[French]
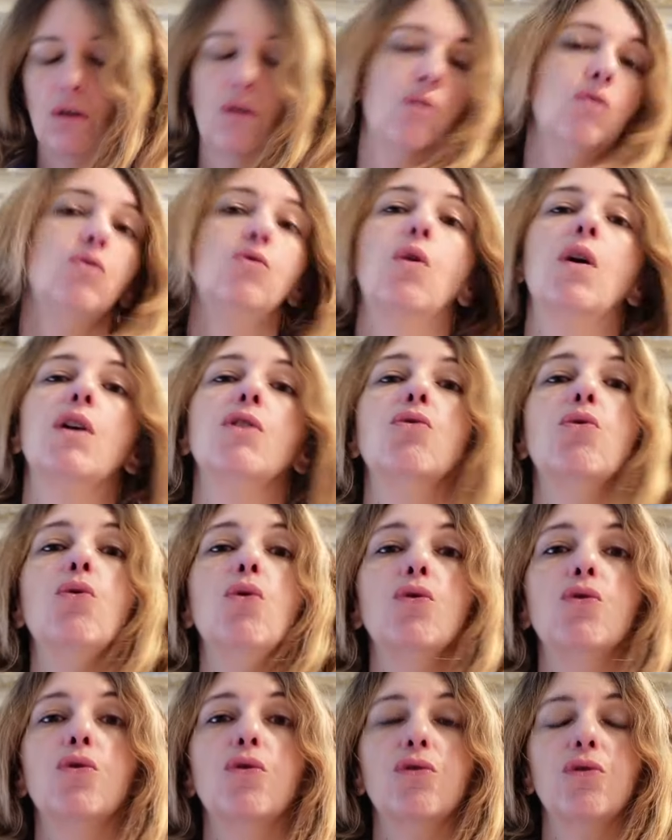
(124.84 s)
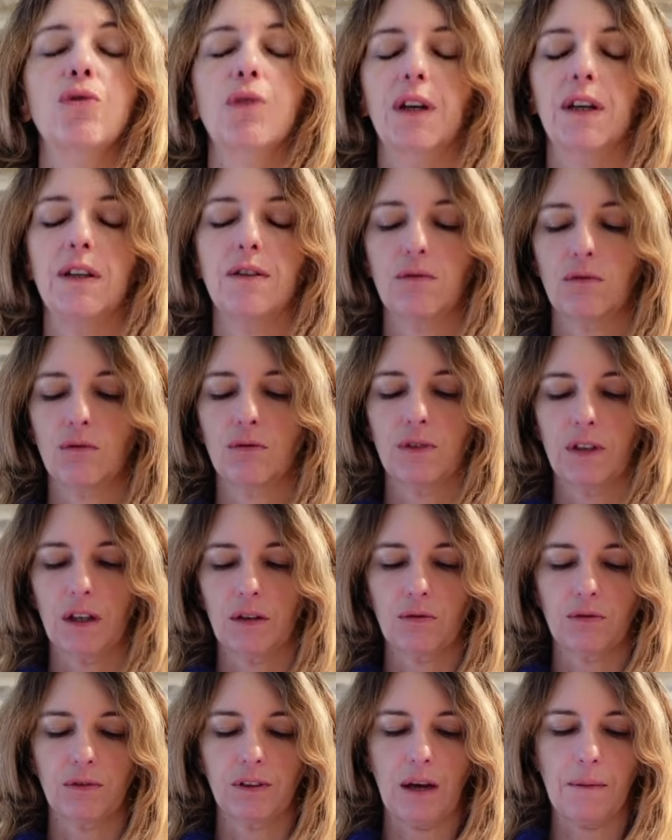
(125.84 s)
au noyau de cerise, tout ça,
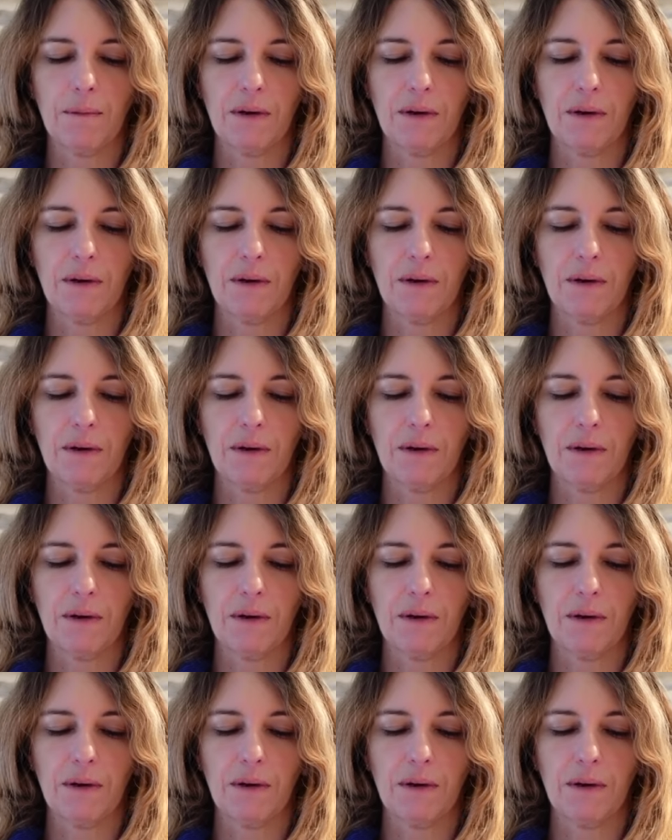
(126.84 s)
tout ça.